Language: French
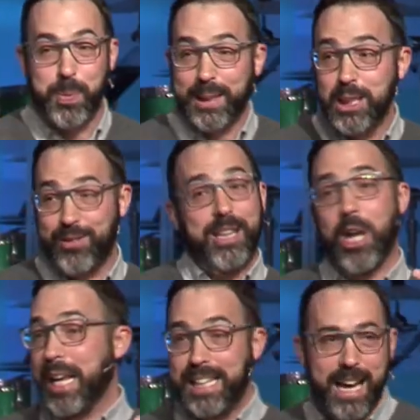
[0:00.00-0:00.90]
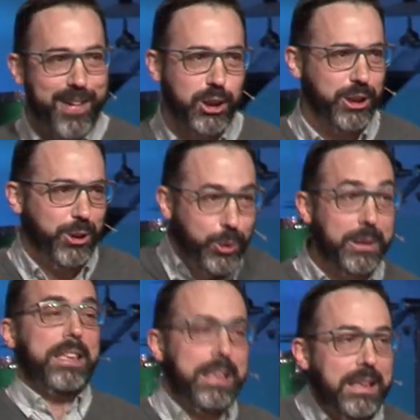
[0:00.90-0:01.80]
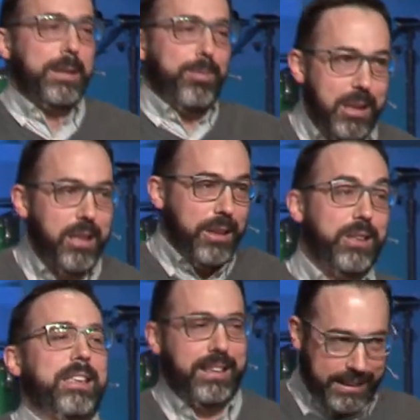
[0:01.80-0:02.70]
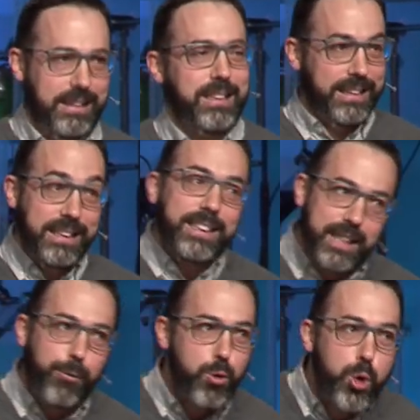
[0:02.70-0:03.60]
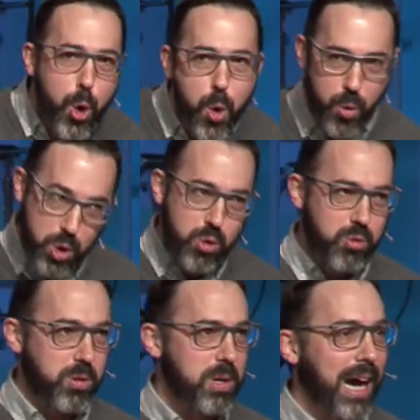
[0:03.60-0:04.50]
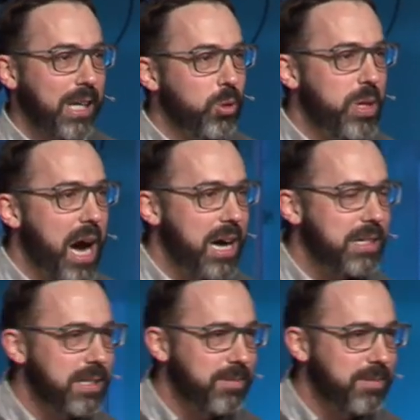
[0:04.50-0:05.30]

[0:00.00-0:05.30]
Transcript: Peut-être tu viens te donner ta vie à Jésus, puis là, là tu sais, hey, es fougueux, oh, hallelujah.